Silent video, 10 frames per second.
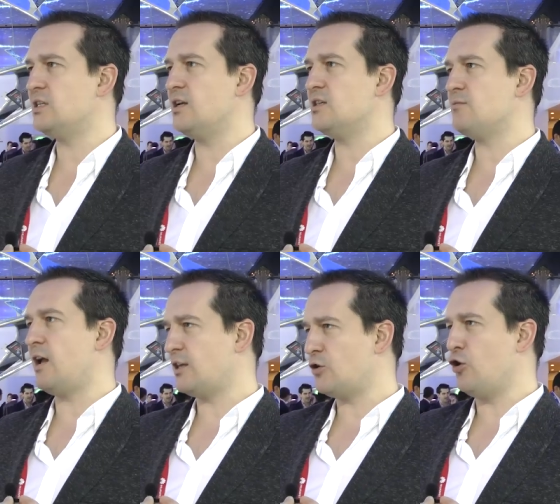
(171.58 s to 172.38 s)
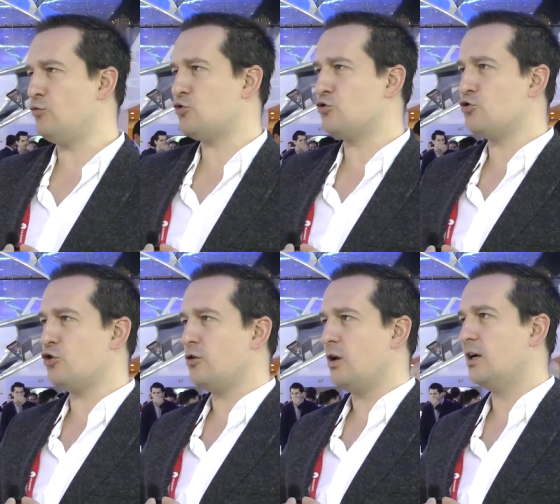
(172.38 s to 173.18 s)
tanesi belki
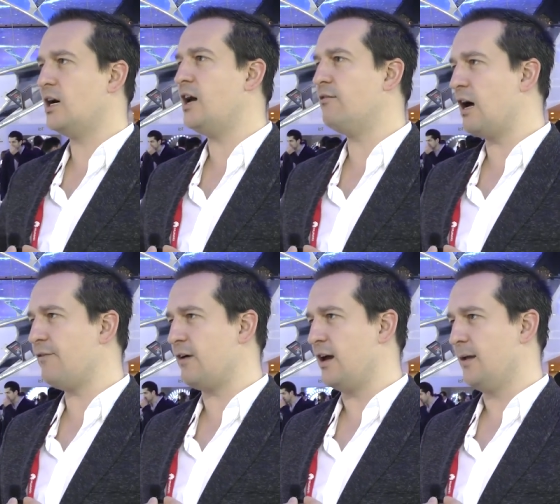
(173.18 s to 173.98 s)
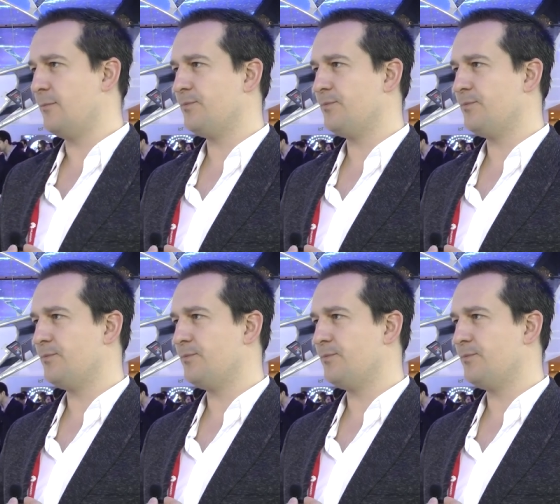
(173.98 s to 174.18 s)
görmüşsünüzdür Car Wi-Fi.